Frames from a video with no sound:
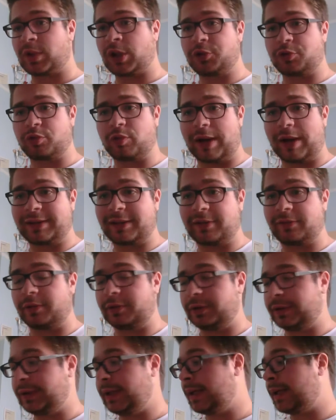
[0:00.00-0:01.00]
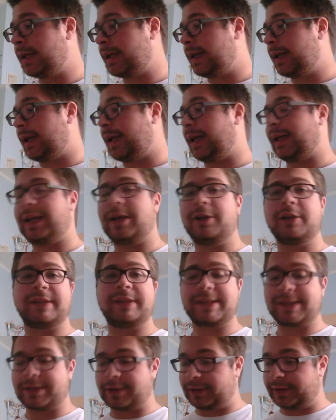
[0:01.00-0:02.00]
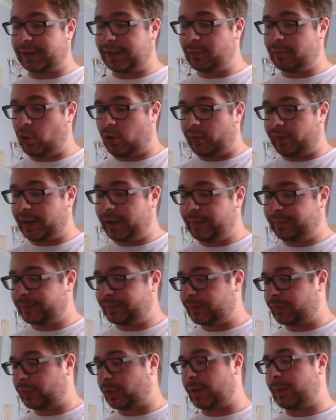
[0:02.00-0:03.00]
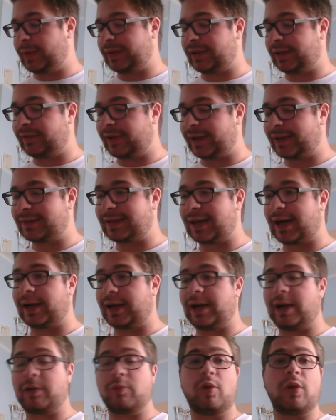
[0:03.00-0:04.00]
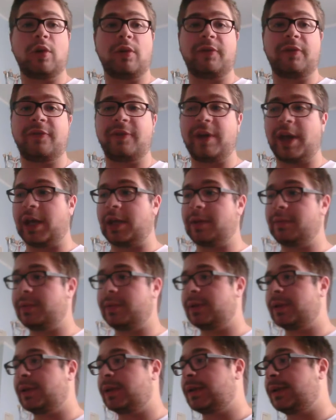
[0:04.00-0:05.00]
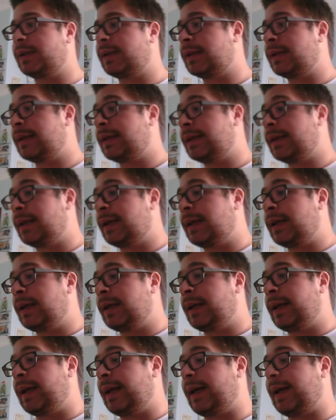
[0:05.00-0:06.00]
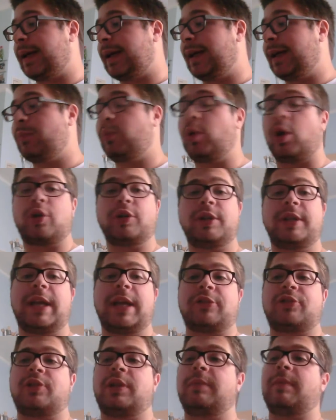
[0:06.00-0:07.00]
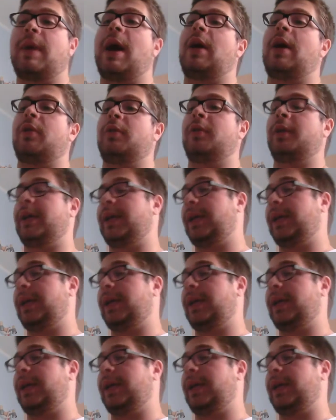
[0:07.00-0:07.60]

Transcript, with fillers: su altre fonti, è che hanno intenzione di rimuovere, probabilmente di far entrare nel Wall of Fame, eh, il blocco di ghiaccio del mago